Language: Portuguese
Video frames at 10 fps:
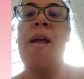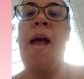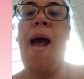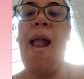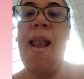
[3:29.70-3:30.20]

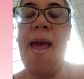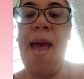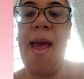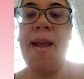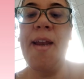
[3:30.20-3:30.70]

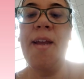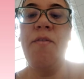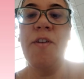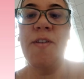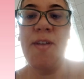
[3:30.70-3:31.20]
alegre que
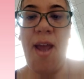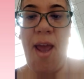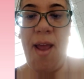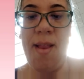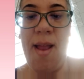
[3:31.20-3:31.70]
você
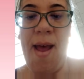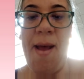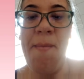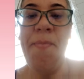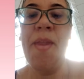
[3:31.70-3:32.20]
é,
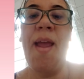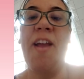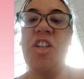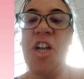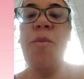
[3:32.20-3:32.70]
tá?
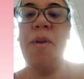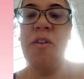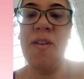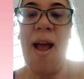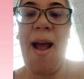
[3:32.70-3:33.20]
Enchendo meu
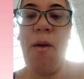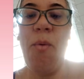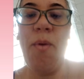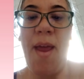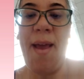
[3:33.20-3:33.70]

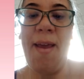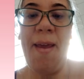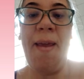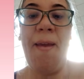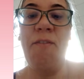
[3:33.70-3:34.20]
saco, né?
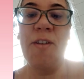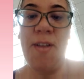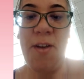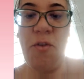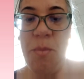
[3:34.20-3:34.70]
Que
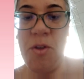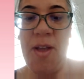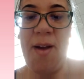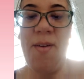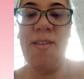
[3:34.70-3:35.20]
você enche meu
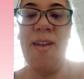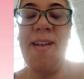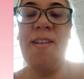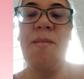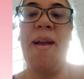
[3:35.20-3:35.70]
saco às
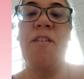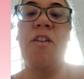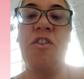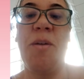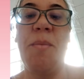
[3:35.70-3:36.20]
vezes, mas
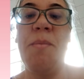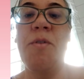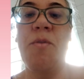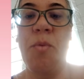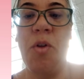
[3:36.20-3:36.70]
nós
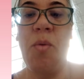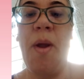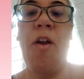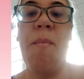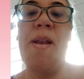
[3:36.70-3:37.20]
chamamos muito.
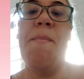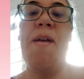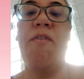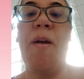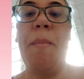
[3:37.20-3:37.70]
Em nome da
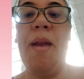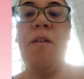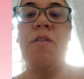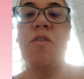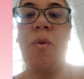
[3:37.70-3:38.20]
minha
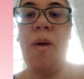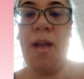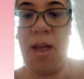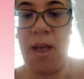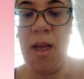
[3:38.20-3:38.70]
família, eu estou
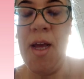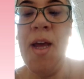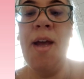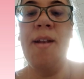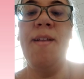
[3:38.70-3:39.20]
aqui,
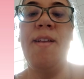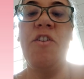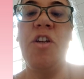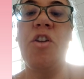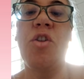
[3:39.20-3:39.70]

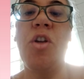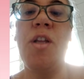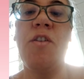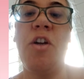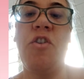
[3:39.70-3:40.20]
desejando
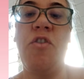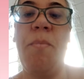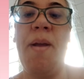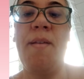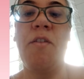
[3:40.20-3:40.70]
toda sorte de
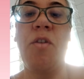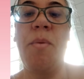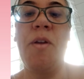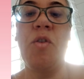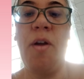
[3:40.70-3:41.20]
bênção
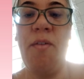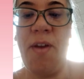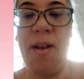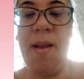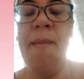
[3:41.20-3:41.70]
sobre a sua
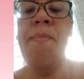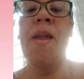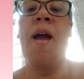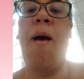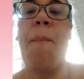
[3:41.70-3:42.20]
vida.
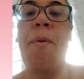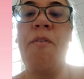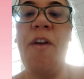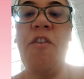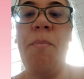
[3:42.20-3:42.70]

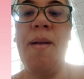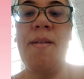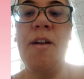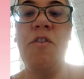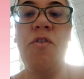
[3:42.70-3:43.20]
Aproveite
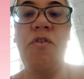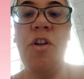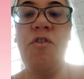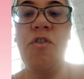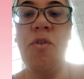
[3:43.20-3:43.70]
bastante o
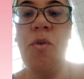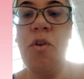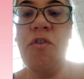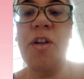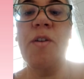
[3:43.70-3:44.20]
dia de
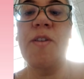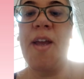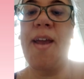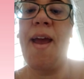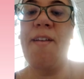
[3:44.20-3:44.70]
hoje, que eu
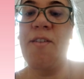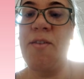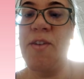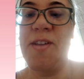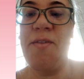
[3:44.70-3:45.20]
sei que é isso
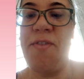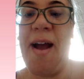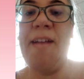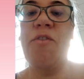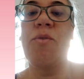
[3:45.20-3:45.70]
que você
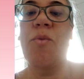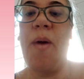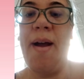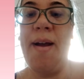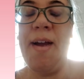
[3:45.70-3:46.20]
faz junto
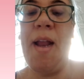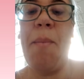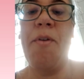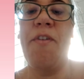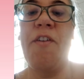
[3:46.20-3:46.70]
com a Ana.
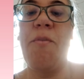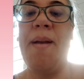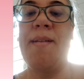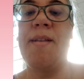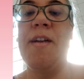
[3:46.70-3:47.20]
Aproveite
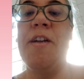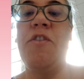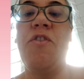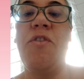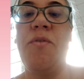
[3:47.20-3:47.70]

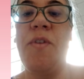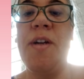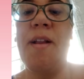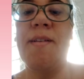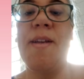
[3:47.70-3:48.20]
bastante,
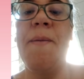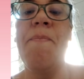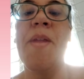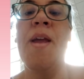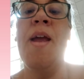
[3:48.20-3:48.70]
divirta-se
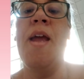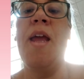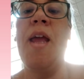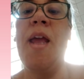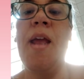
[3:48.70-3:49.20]

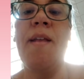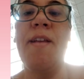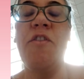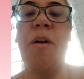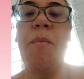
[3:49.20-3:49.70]
e
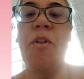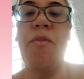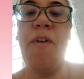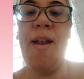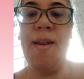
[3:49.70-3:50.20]
seja muito
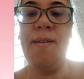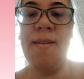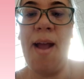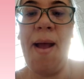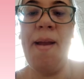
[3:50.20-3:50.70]
feliz,
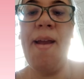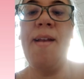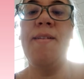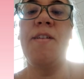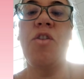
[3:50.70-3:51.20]
tá?
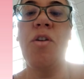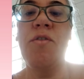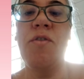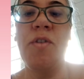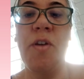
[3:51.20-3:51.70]
Realize
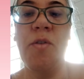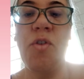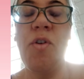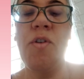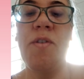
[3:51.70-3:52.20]
todos os seus
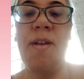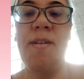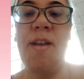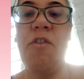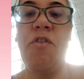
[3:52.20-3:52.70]
sonhos,
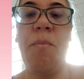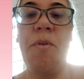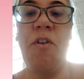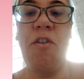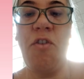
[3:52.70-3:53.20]
desejos e
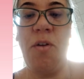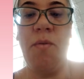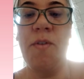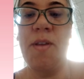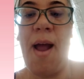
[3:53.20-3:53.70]

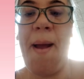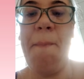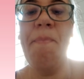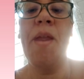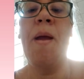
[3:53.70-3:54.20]
objetivos,
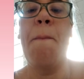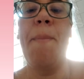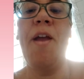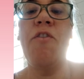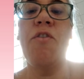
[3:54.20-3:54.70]
tá?
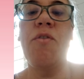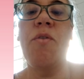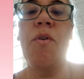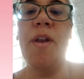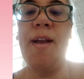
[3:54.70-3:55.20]
Beijos
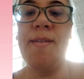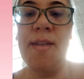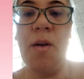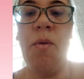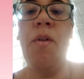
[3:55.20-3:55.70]
no
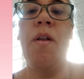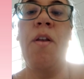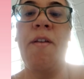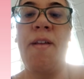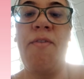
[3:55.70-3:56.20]
coração.
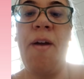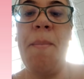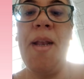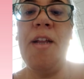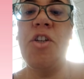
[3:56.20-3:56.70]
Nossa
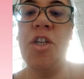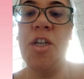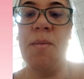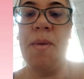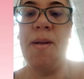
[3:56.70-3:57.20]
família te
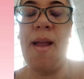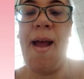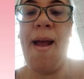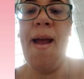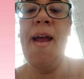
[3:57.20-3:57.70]
ama,
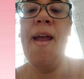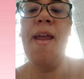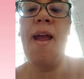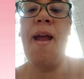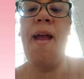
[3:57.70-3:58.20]
tá?
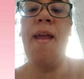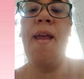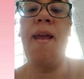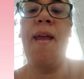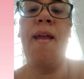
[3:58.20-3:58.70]
E,
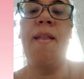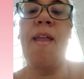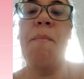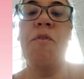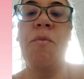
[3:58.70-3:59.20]
e
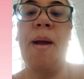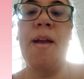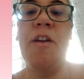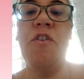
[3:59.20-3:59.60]
temos uma grande